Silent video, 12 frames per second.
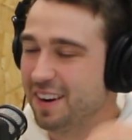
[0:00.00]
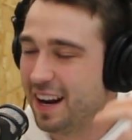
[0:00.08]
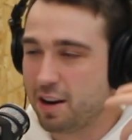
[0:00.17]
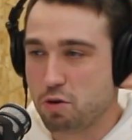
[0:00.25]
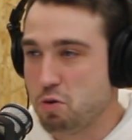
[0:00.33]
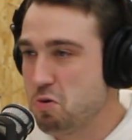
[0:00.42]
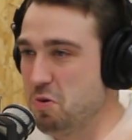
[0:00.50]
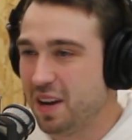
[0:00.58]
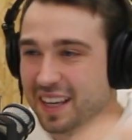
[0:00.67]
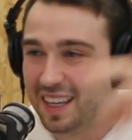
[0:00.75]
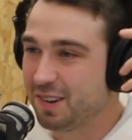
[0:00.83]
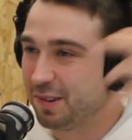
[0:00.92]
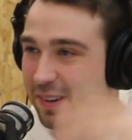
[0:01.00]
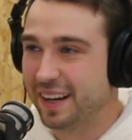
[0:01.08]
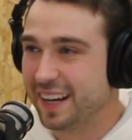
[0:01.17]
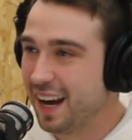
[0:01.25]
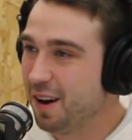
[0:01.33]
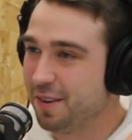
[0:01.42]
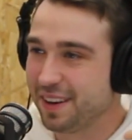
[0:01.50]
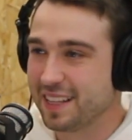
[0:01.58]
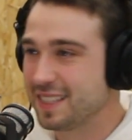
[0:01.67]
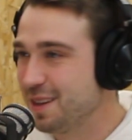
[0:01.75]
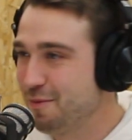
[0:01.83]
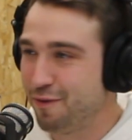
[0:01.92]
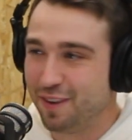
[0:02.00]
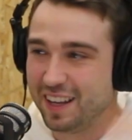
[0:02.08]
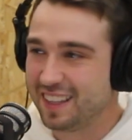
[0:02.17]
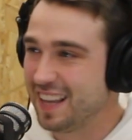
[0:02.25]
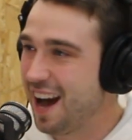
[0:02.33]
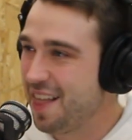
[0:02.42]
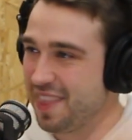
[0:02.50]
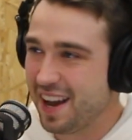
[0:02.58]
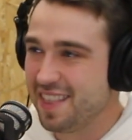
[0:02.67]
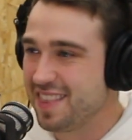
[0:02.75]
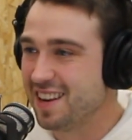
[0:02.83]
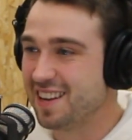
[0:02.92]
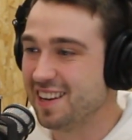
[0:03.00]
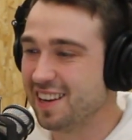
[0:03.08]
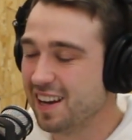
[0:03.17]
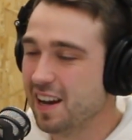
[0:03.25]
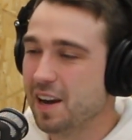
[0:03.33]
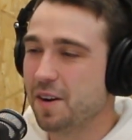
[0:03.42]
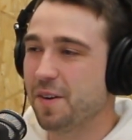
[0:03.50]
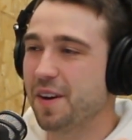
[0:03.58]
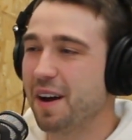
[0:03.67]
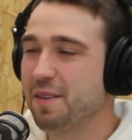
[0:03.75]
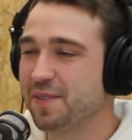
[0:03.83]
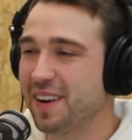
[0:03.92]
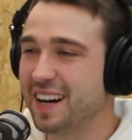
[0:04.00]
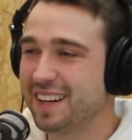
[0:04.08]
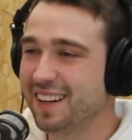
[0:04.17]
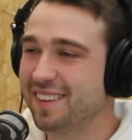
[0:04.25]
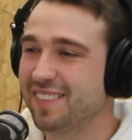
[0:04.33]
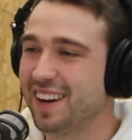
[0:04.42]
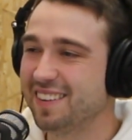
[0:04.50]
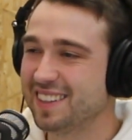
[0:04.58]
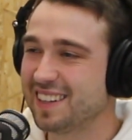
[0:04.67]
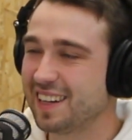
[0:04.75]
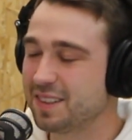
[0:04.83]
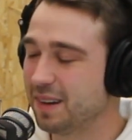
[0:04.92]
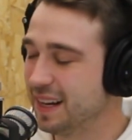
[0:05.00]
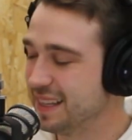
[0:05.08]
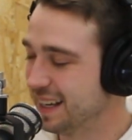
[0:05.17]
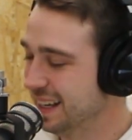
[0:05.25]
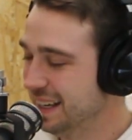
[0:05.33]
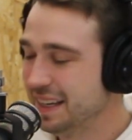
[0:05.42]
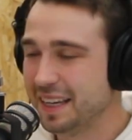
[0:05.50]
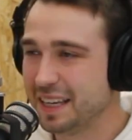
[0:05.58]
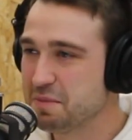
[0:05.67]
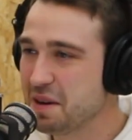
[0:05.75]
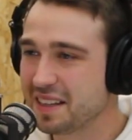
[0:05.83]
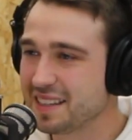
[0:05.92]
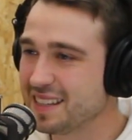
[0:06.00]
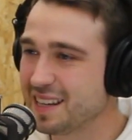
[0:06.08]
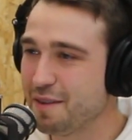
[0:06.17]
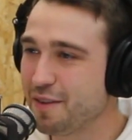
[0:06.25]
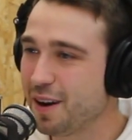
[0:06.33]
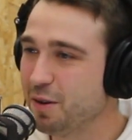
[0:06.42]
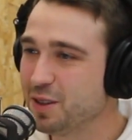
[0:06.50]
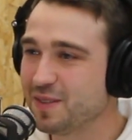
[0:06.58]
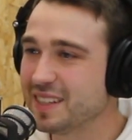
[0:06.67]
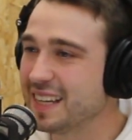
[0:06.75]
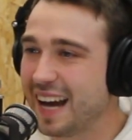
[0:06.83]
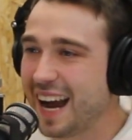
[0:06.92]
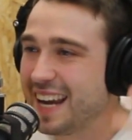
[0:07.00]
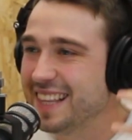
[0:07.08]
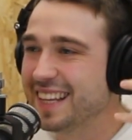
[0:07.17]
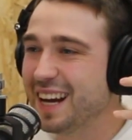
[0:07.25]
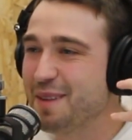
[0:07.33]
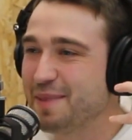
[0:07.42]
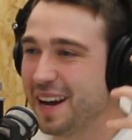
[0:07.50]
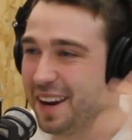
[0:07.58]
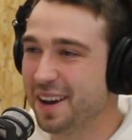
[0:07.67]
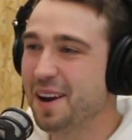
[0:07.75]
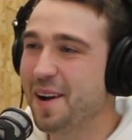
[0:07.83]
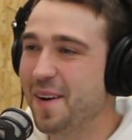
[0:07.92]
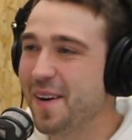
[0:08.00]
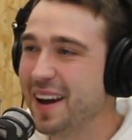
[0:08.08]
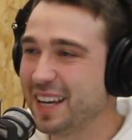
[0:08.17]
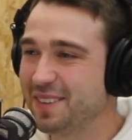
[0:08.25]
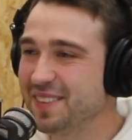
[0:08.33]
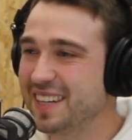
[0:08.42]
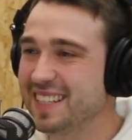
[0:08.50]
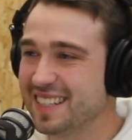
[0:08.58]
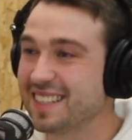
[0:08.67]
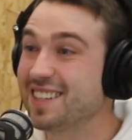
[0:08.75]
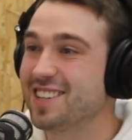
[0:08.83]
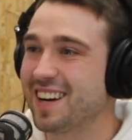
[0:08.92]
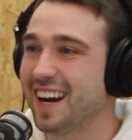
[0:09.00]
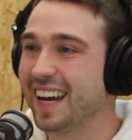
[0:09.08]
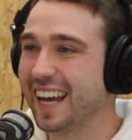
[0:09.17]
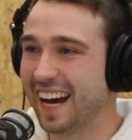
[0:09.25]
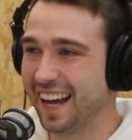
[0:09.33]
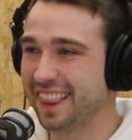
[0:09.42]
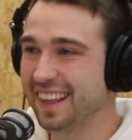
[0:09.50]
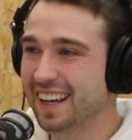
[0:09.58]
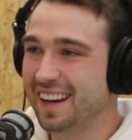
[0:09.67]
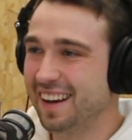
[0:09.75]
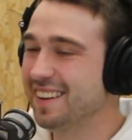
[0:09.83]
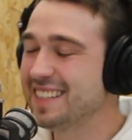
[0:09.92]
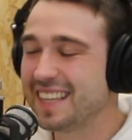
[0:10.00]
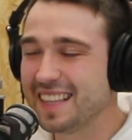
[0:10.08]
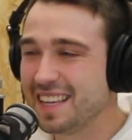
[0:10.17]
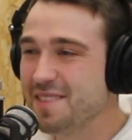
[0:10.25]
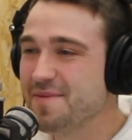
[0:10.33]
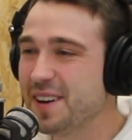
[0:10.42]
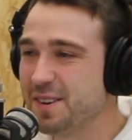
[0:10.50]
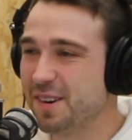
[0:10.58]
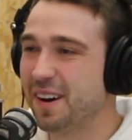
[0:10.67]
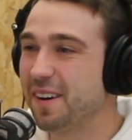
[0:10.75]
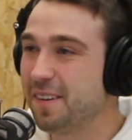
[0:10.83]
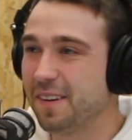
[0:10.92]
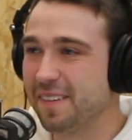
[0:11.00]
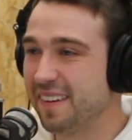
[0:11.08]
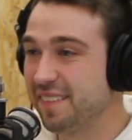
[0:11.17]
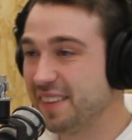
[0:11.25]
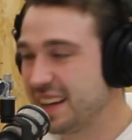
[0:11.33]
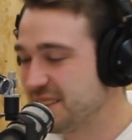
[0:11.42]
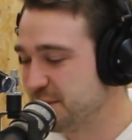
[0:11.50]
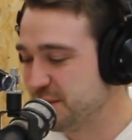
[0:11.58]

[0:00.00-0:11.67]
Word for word: und halt Corona hier, Corona da und jetzt Impfpflicht, ja, nein, didididid. und da habe ich mir halt irgendwann habe ich gedacht, so, Alter, ich mache das jetzt einfach aus, weil seit eineinhalb Jahren höre ich mhm. mir dieses Geschrei an. Es geht immer nur auch mach,